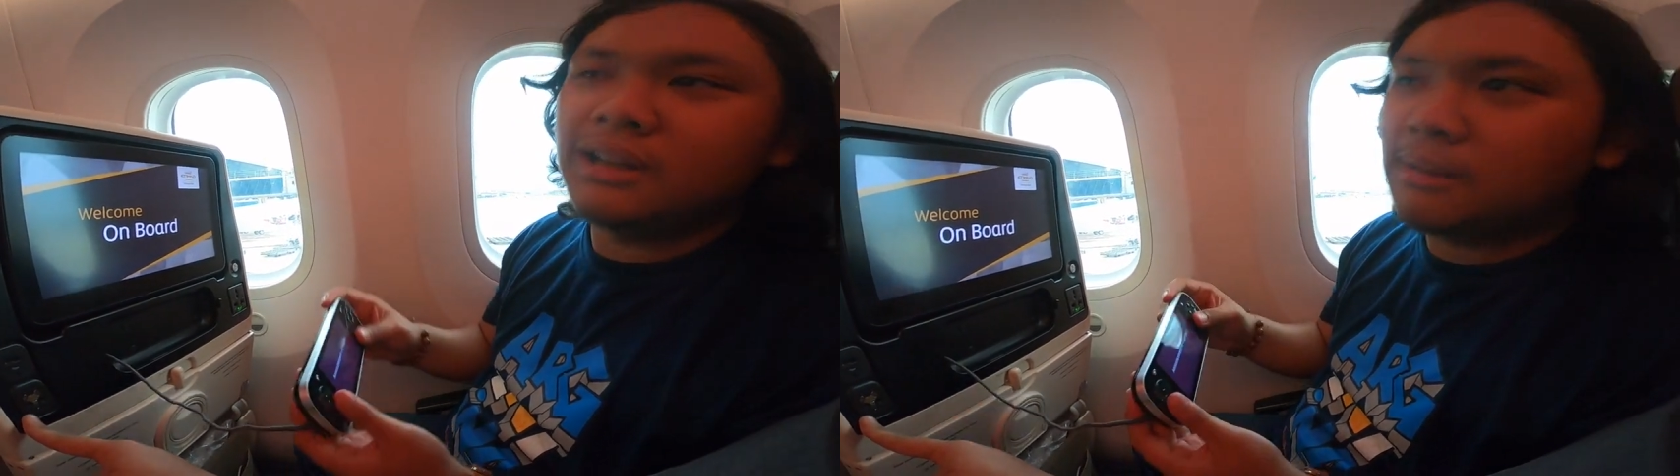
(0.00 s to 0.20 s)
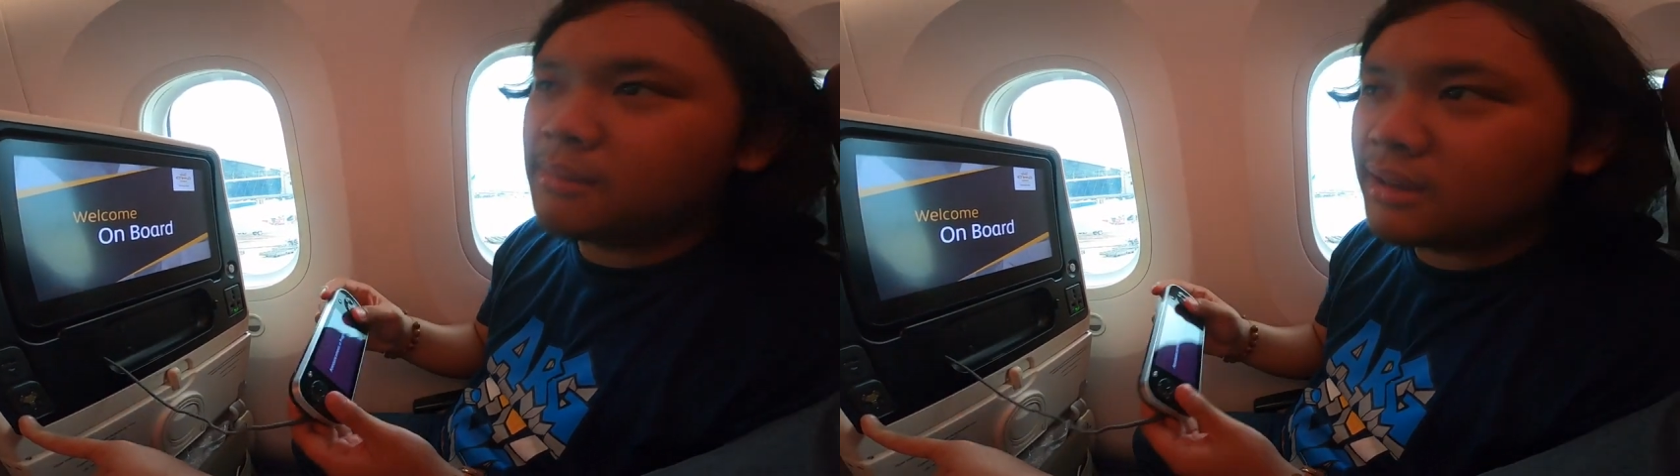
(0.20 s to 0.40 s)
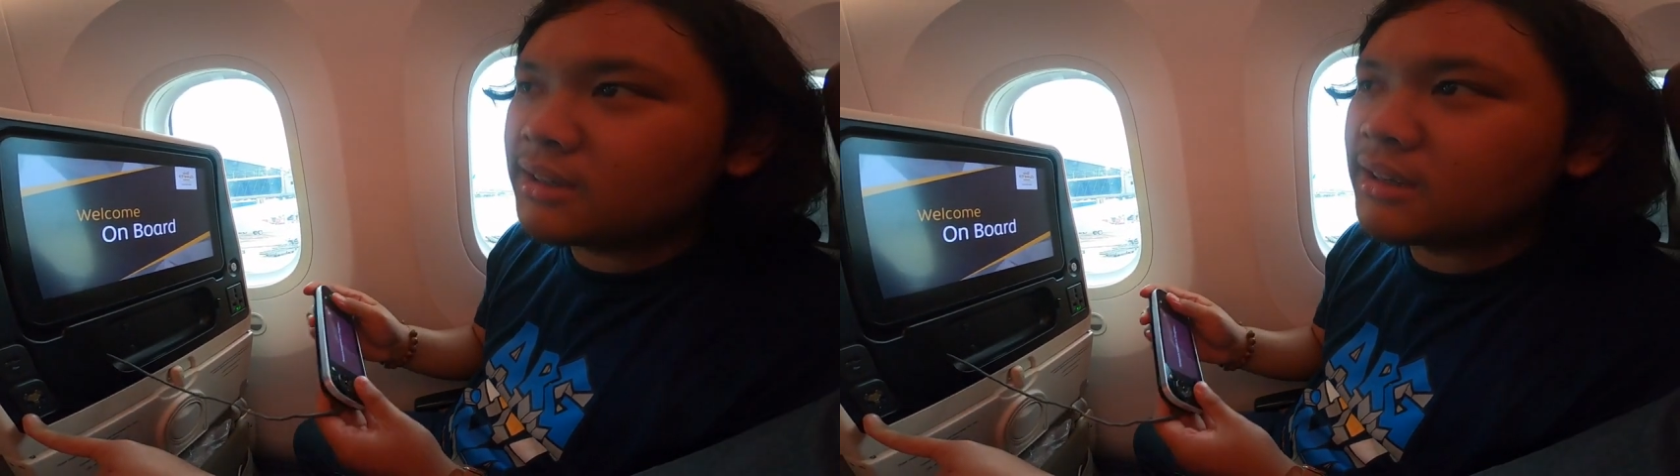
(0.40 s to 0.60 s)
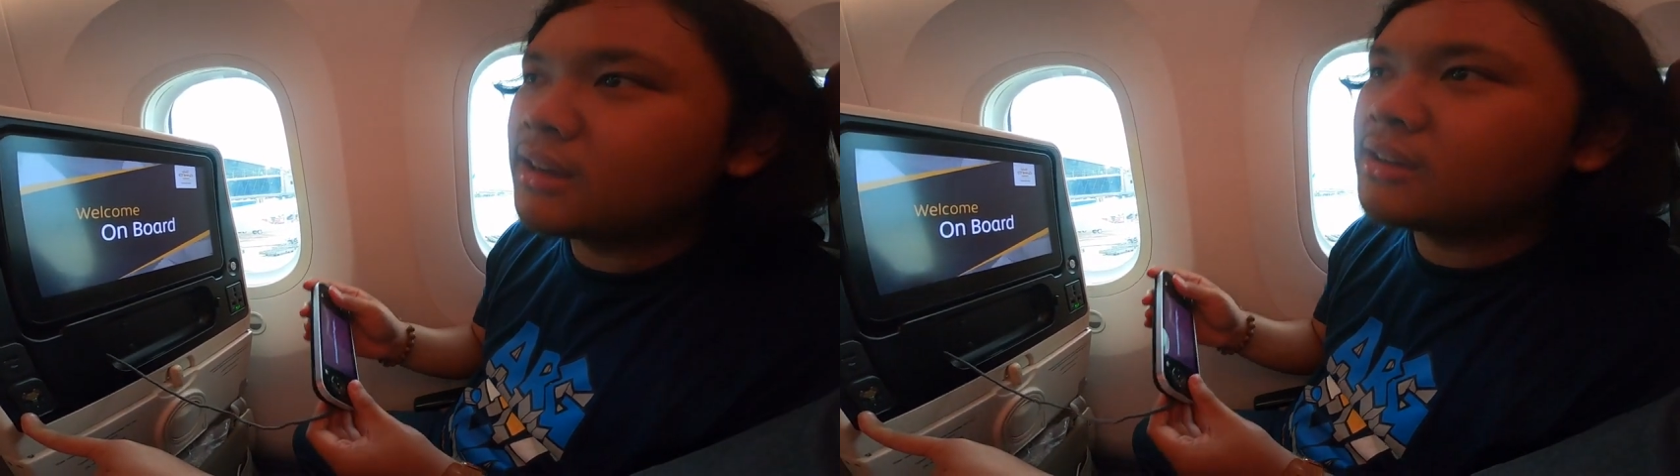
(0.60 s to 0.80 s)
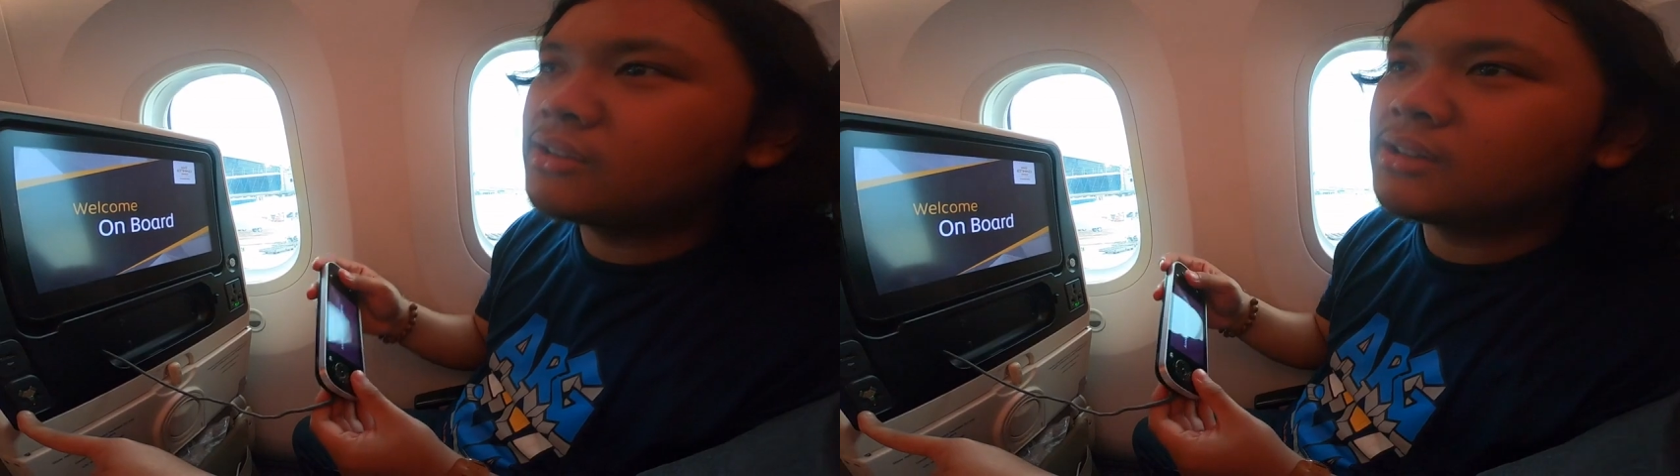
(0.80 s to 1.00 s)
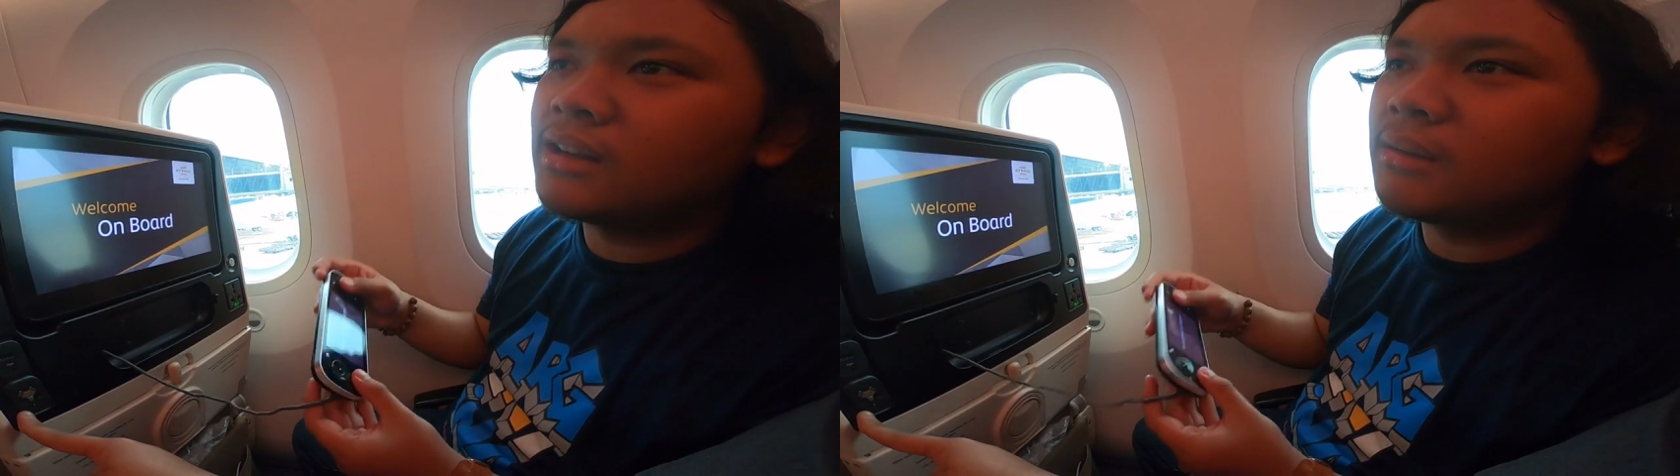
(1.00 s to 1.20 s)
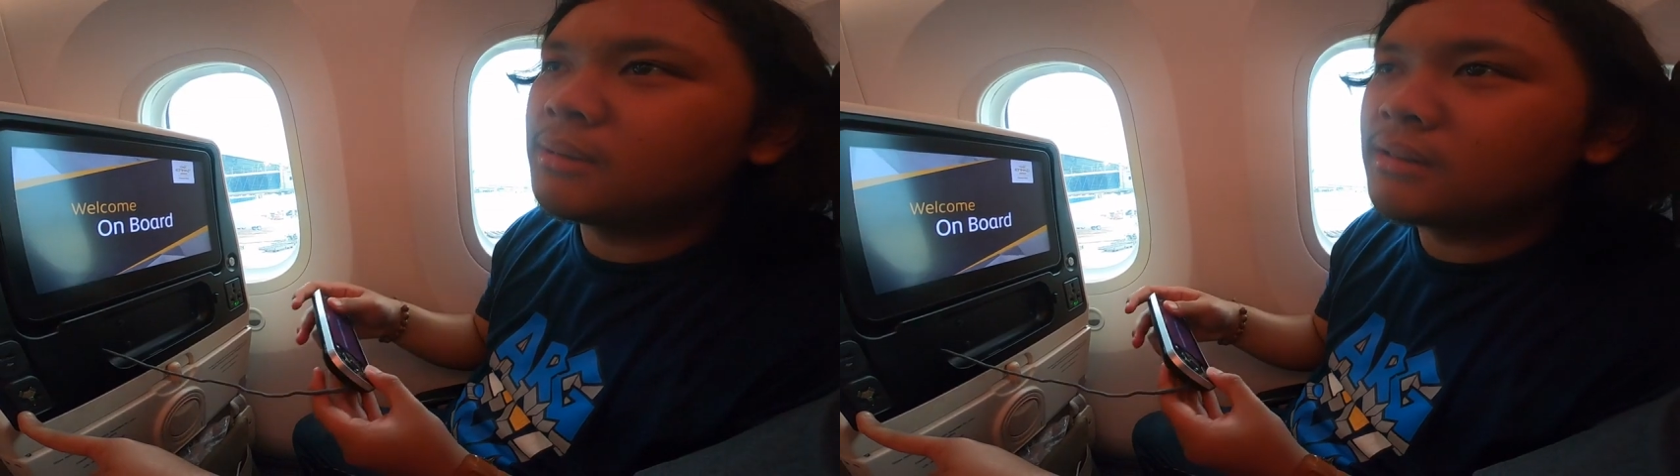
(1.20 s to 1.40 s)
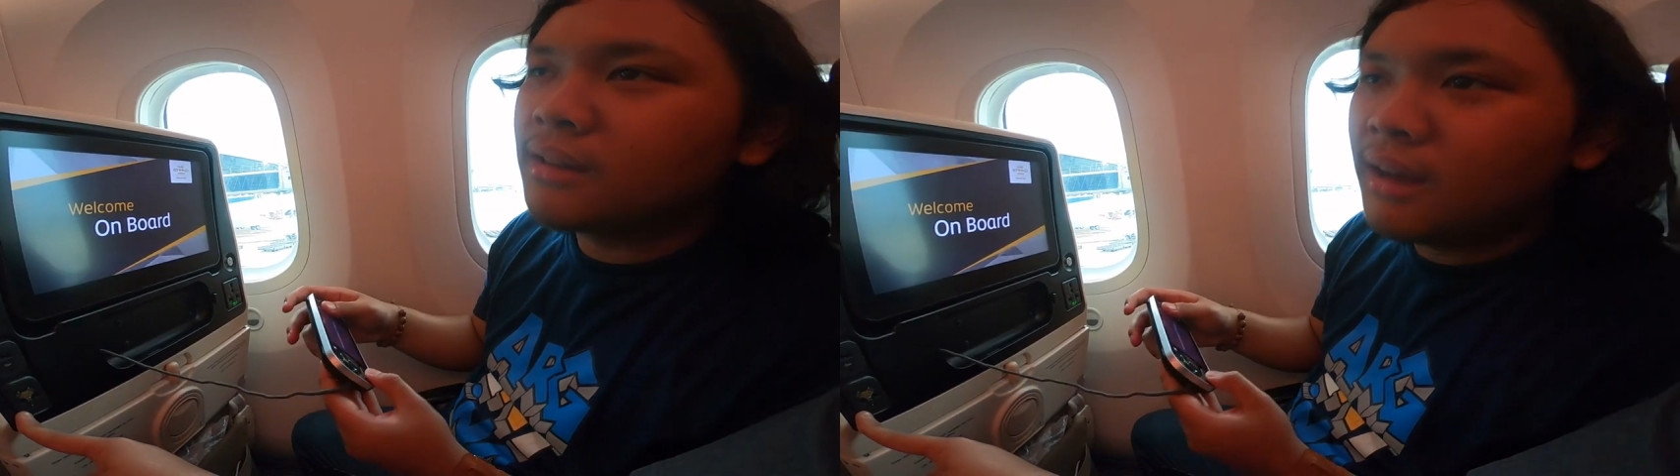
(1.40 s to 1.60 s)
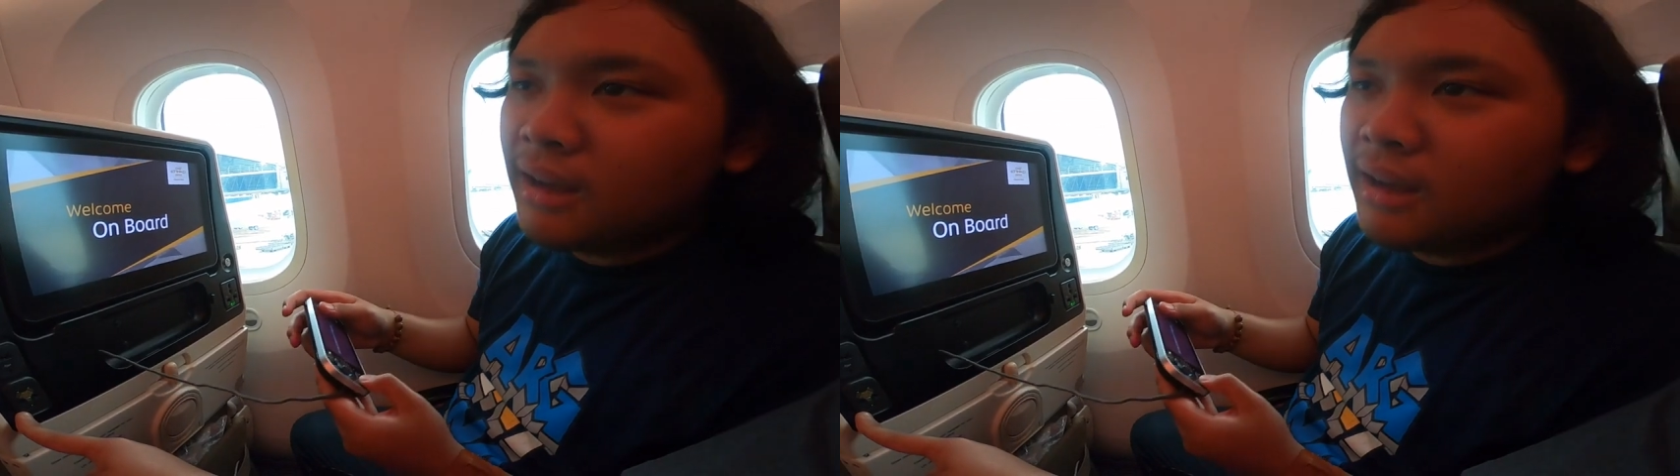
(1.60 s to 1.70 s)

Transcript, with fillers: dengan bahasa Inggris kita dapat